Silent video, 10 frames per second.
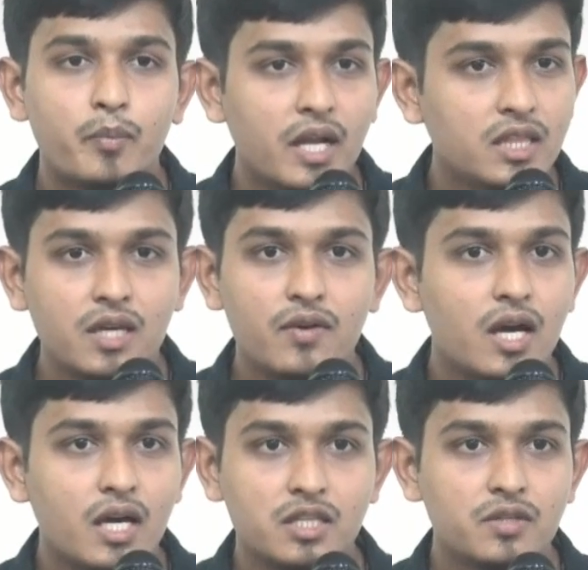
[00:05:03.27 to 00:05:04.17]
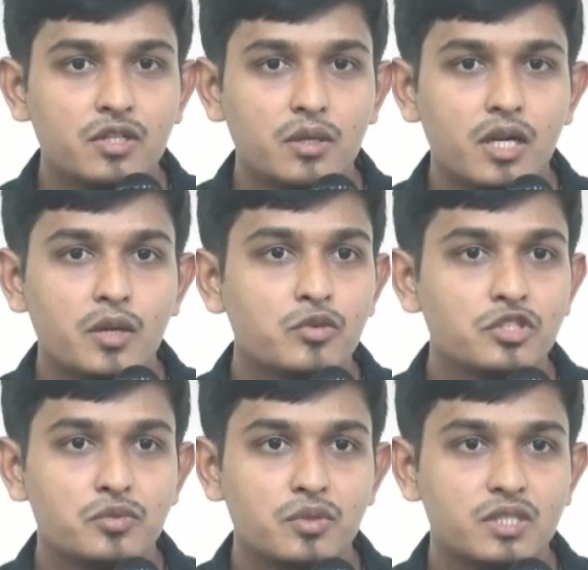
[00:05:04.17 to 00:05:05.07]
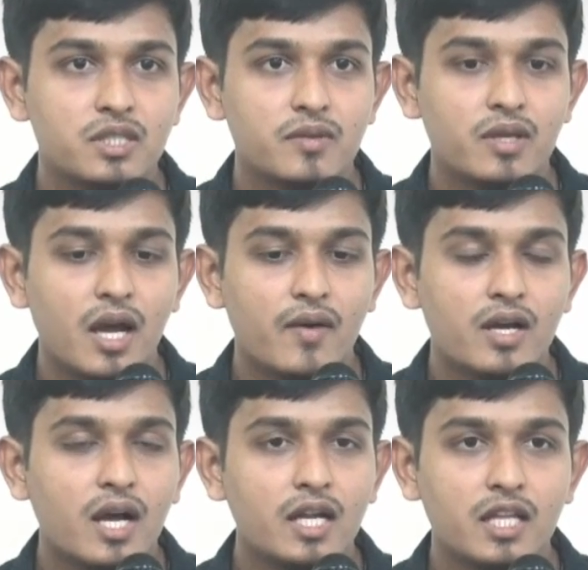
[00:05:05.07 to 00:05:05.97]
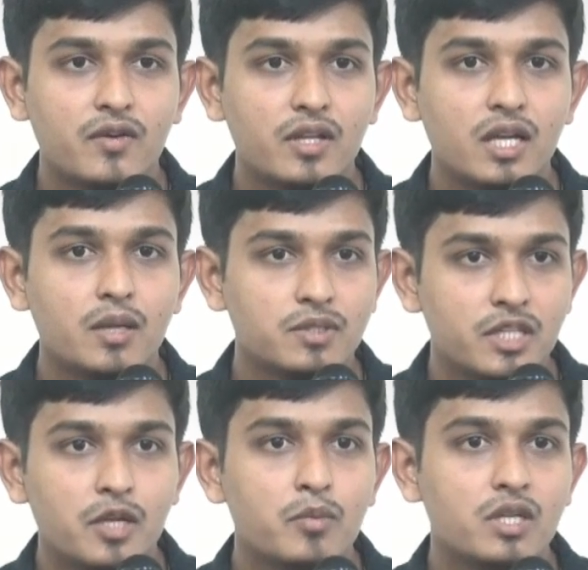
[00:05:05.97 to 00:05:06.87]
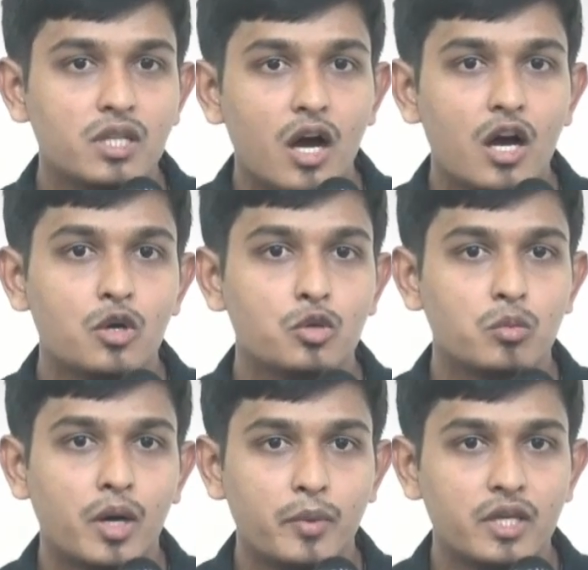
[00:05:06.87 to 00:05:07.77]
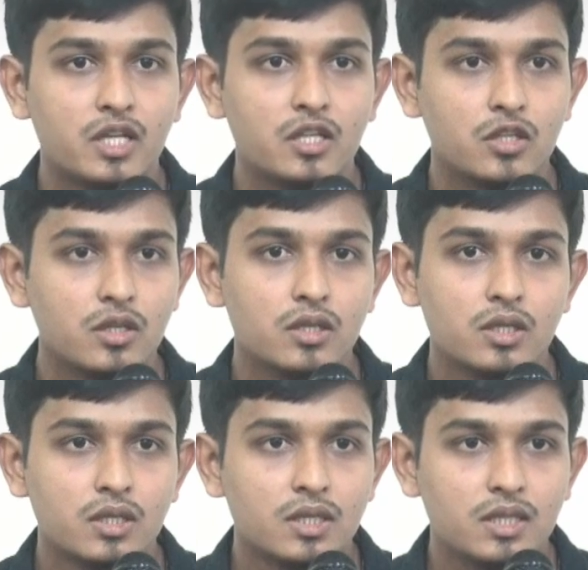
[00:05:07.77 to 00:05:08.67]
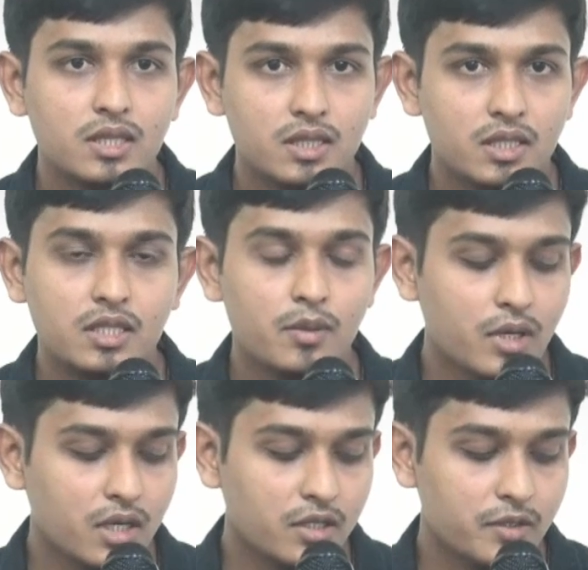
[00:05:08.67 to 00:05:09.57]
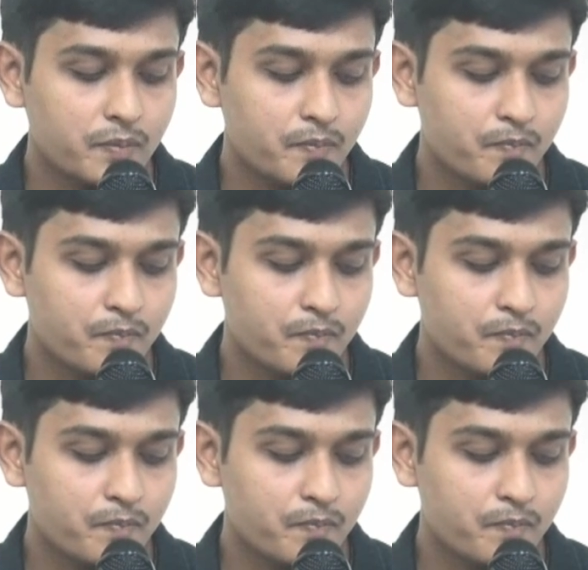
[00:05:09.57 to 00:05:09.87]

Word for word: படைத்தவனை அறிந்து விட்டனாலே முடிஞ்சு போச்சு அவன் காட்டிய வழியில் நம்ம செயல்பட்டு தான் ஆகணும் அப்படிங்கிறது திட்டமானது